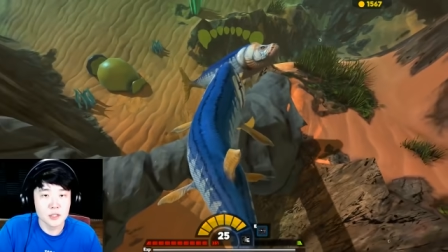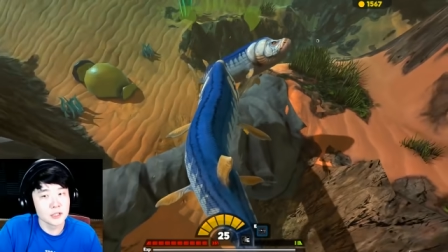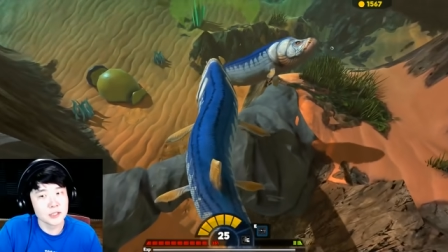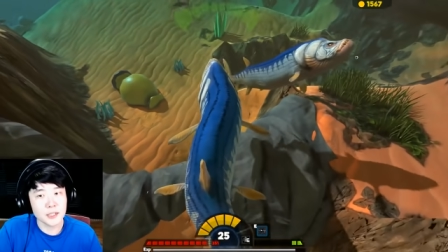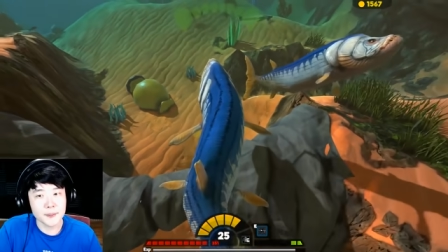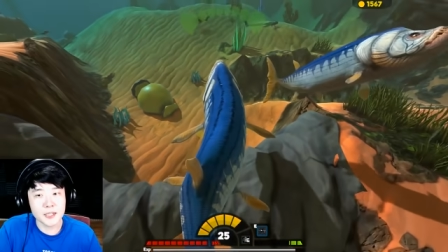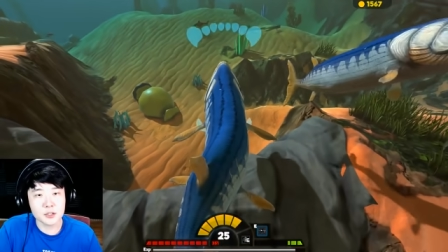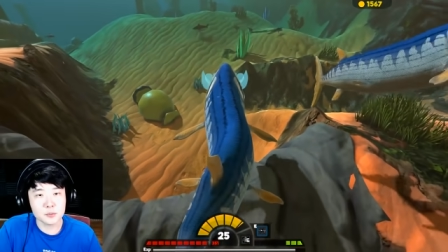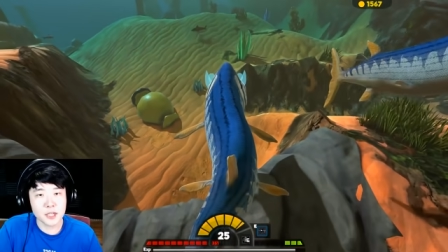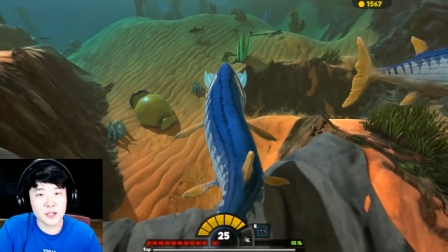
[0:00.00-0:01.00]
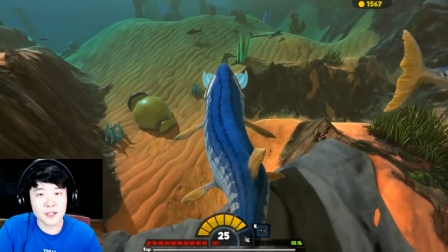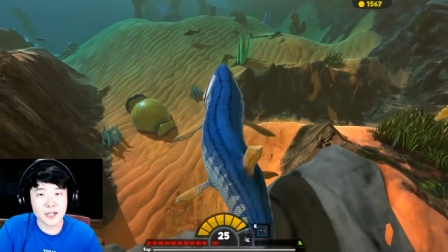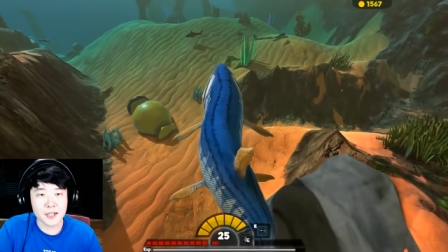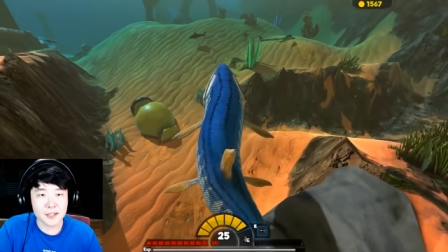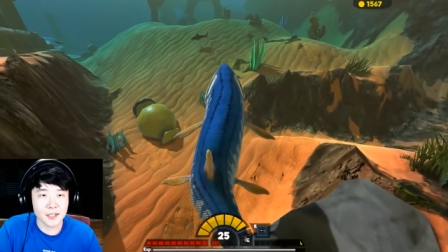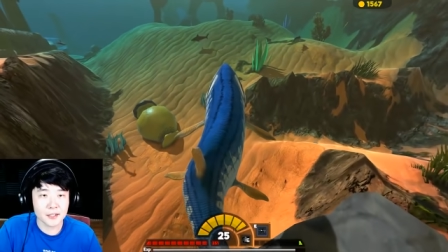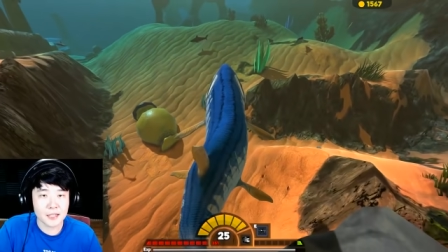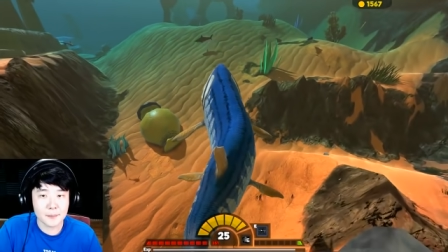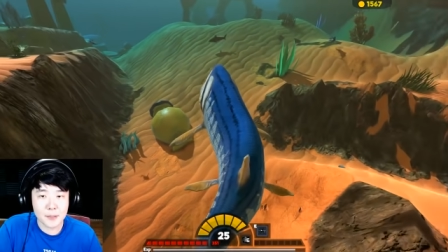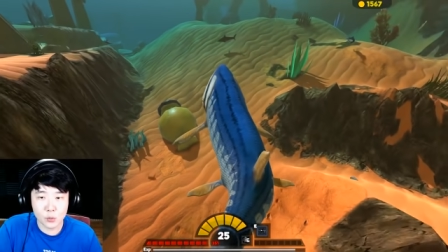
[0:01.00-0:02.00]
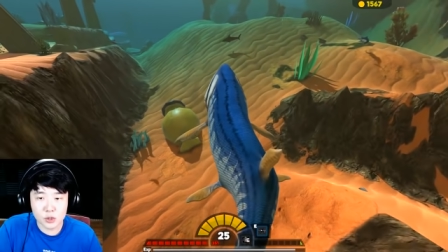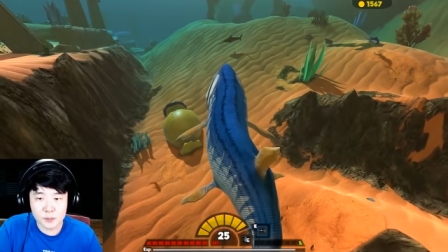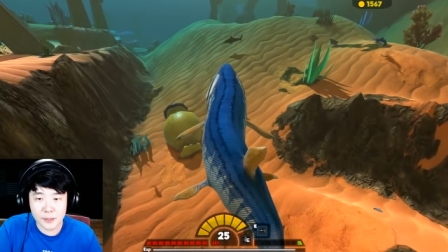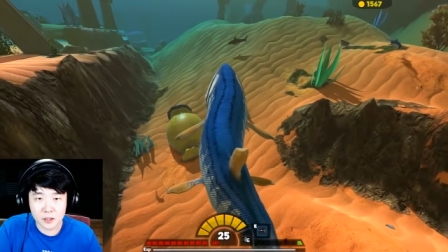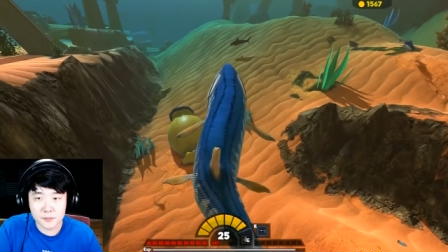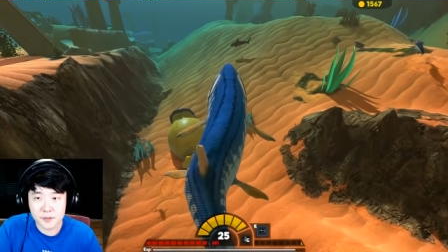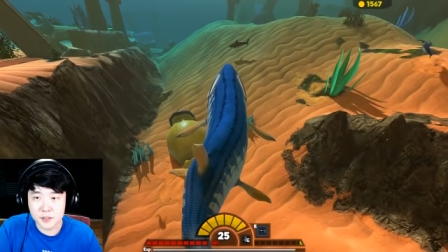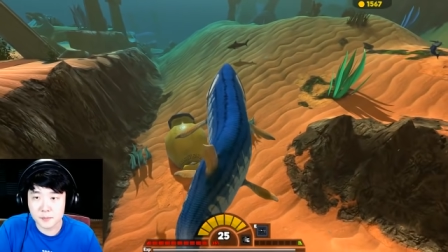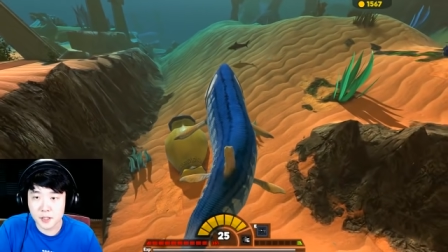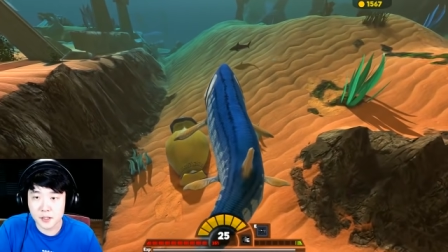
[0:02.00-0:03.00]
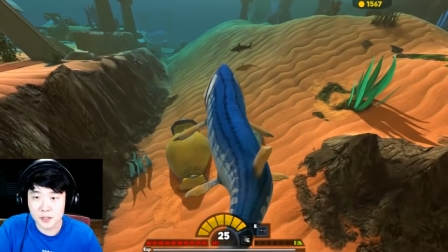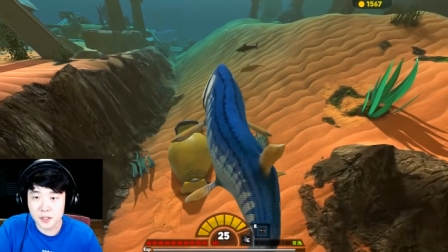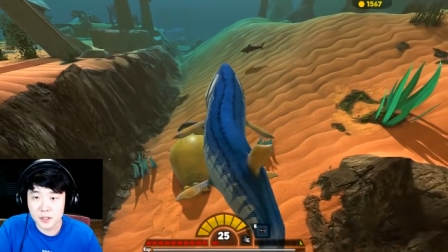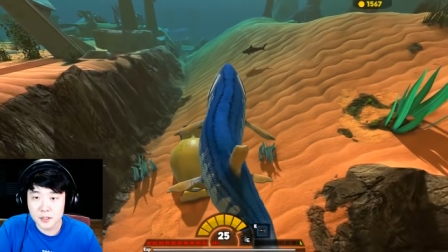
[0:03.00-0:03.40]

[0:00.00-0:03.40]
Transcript: 그러니까 피가 좀 체력이 약하긴 해. 350밖에 없어 지금 체력이.